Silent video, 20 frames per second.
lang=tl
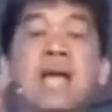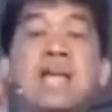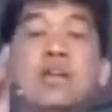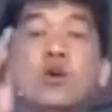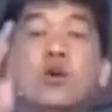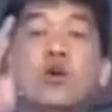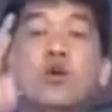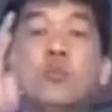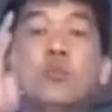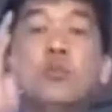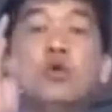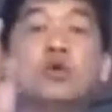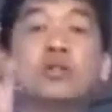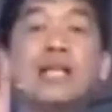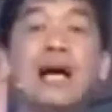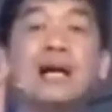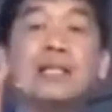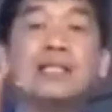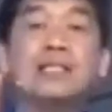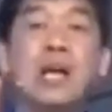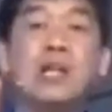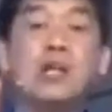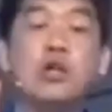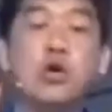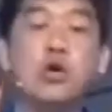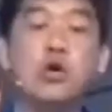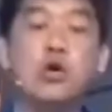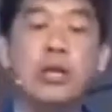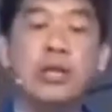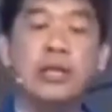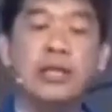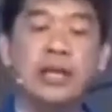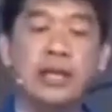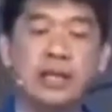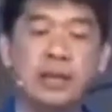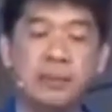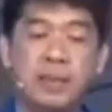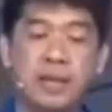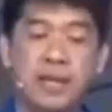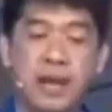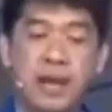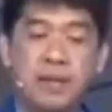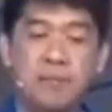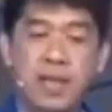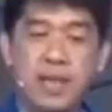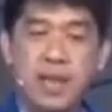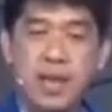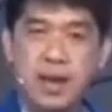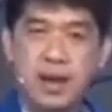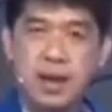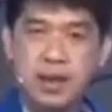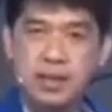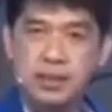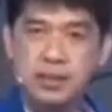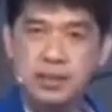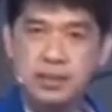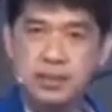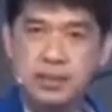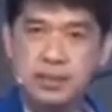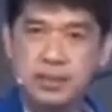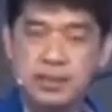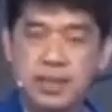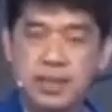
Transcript: May umutang sa iyo, hindi ka binabayaran.